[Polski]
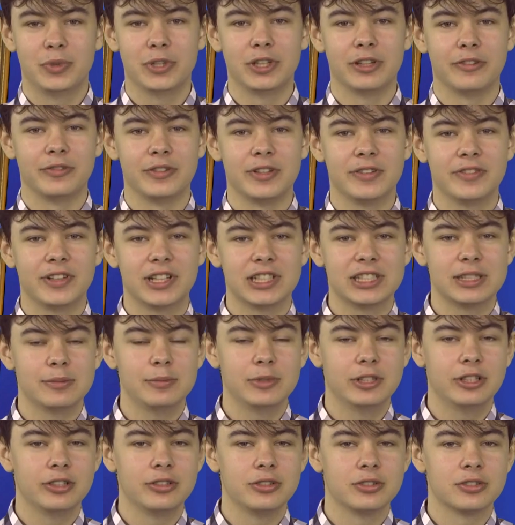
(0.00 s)
Ponownie
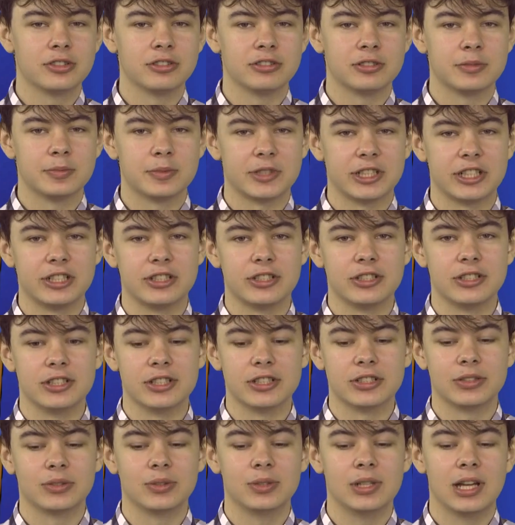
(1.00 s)
wracamy do newsów sprzed
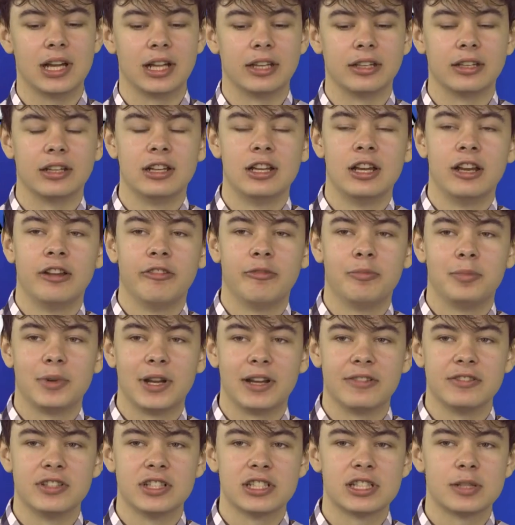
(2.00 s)
30 lat.
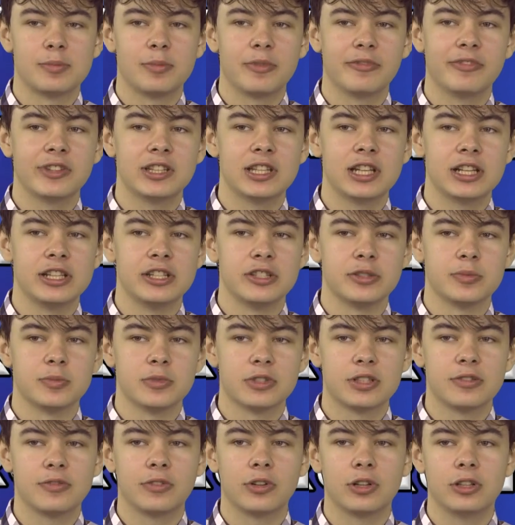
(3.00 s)
Wprawdzie
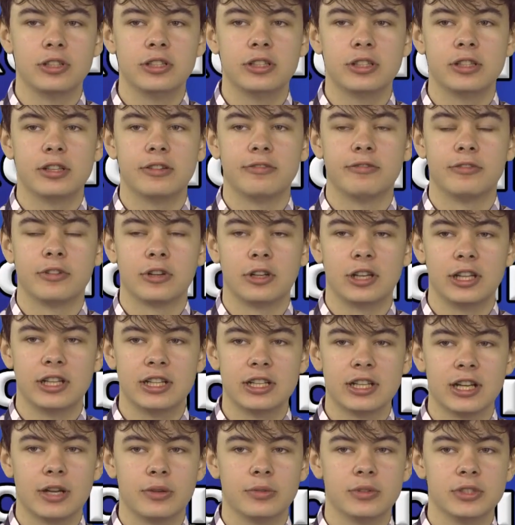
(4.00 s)
zapowiadaliśmy, że w, w,
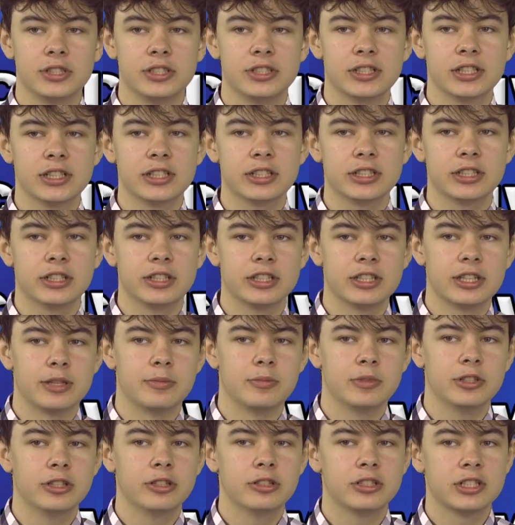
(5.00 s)
kolejnych audycjach
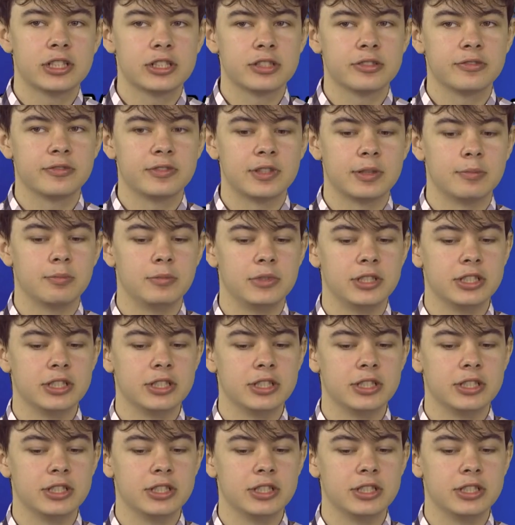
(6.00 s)
sięgniemy do czasów nam